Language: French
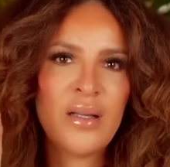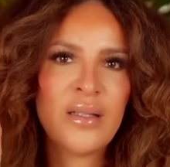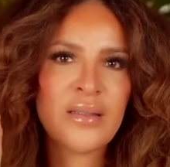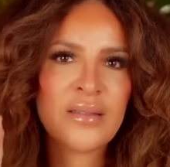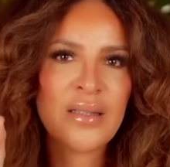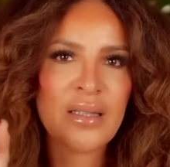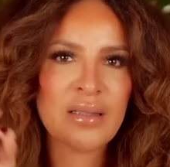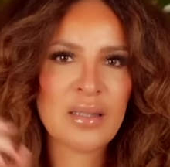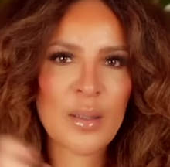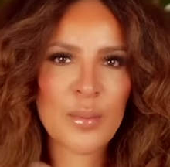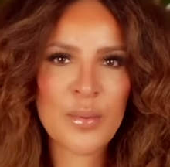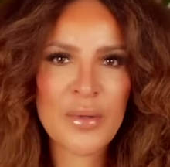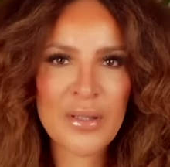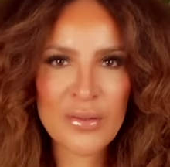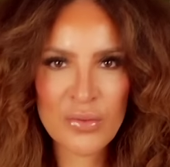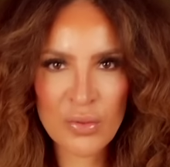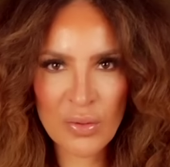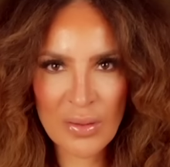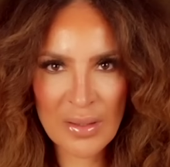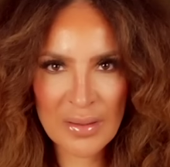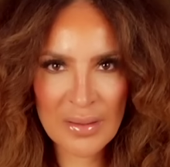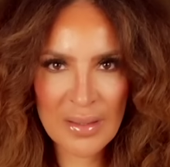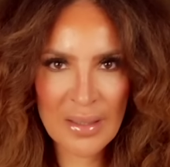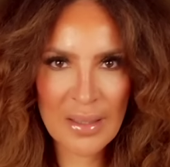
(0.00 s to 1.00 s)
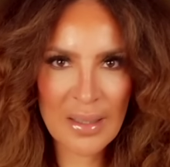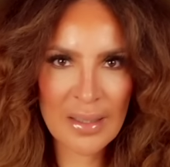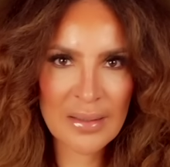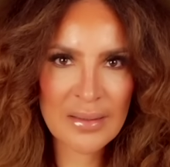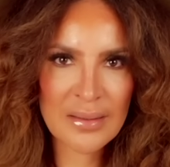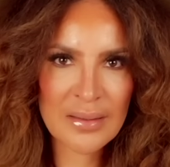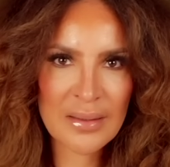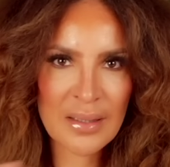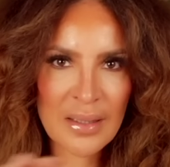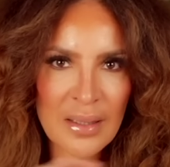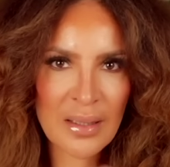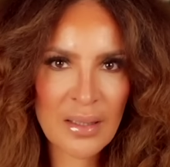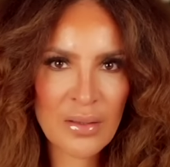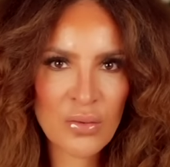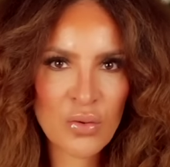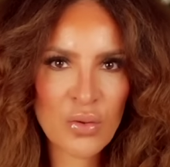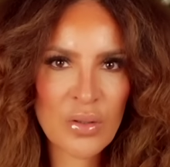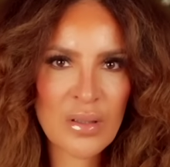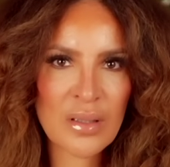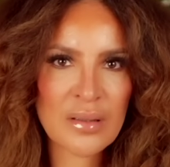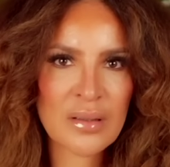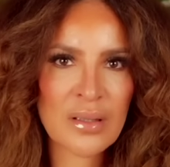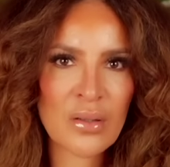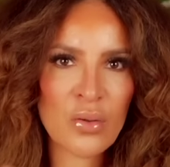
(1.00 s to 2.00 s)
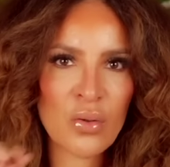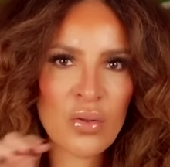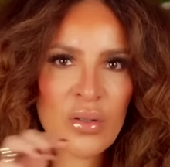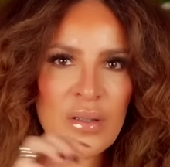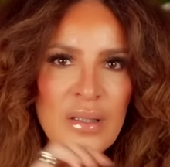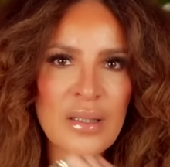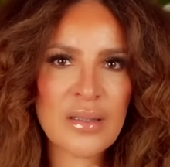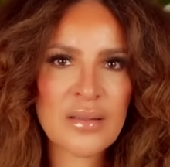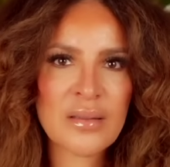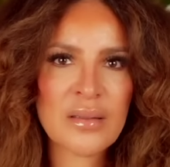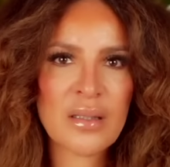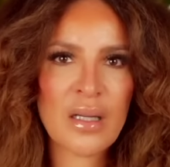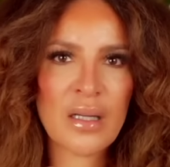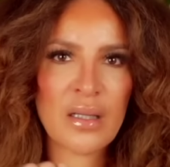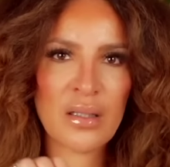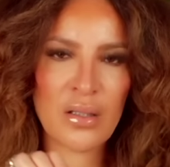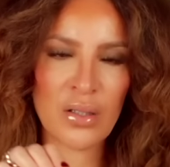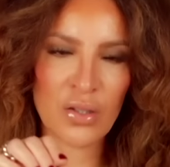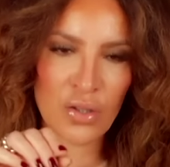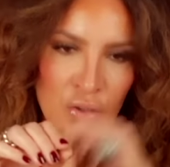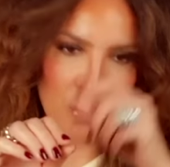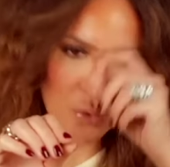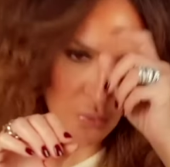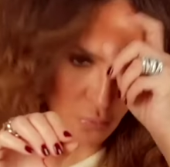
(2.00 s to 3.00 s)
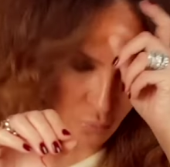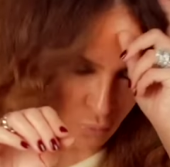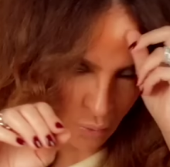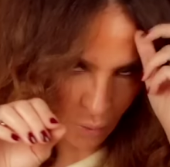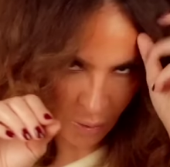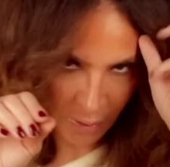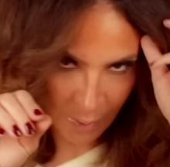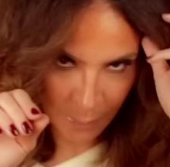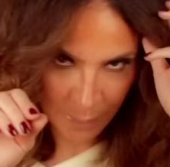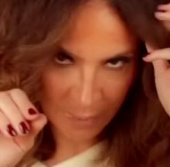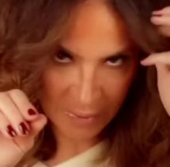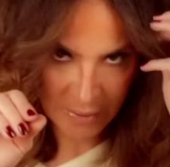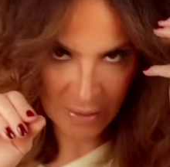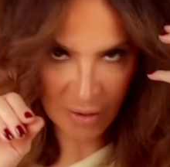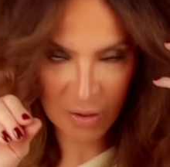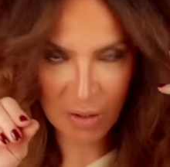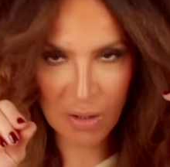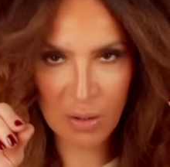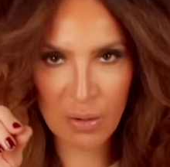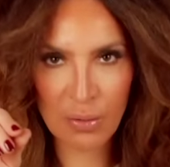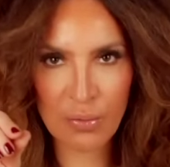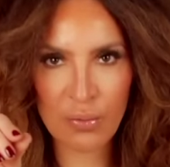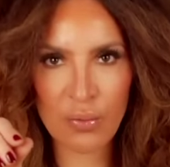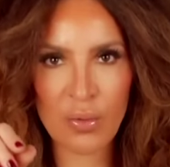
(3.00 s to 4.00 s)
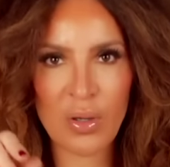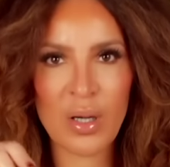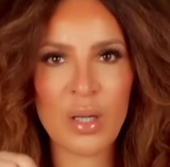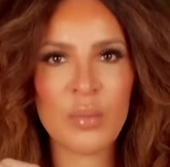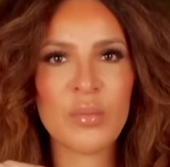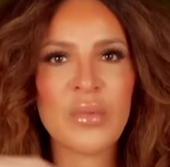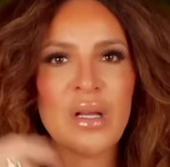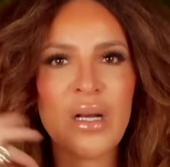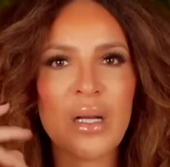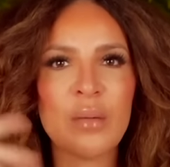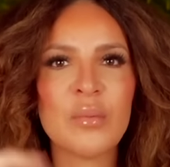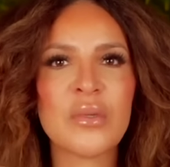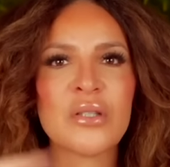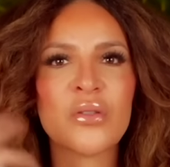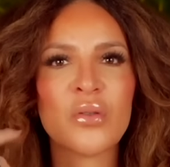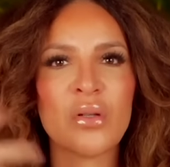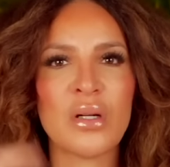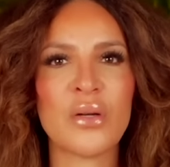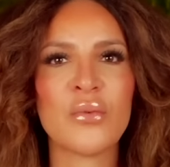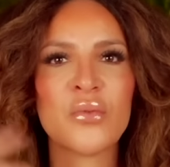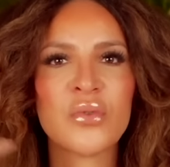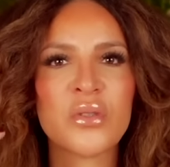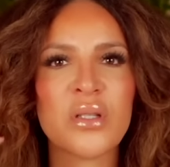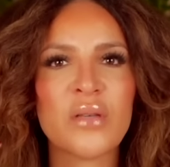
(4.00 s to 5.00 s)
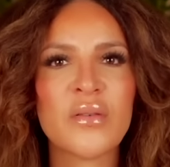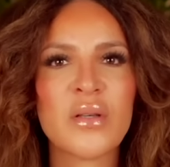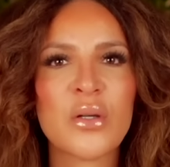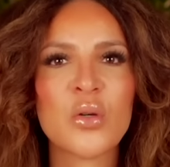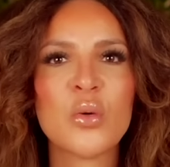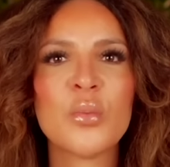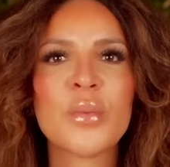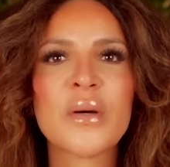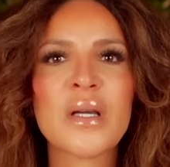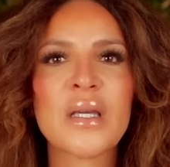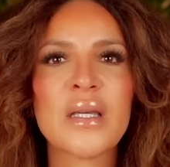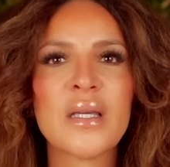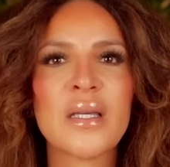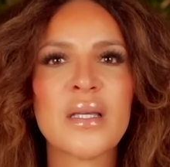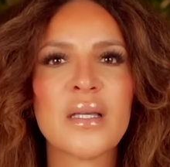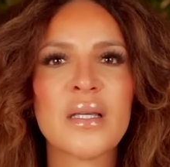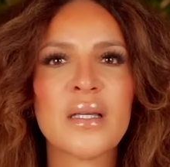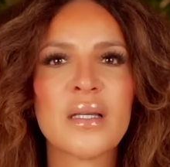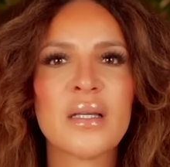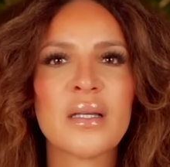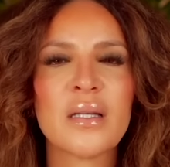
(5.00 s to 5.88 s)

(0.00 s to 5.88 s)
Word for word: Ça s'applique sur l'intégralité du catalogue Style Je vous le répète à chaque fois, mais là maintenant vous avez compris.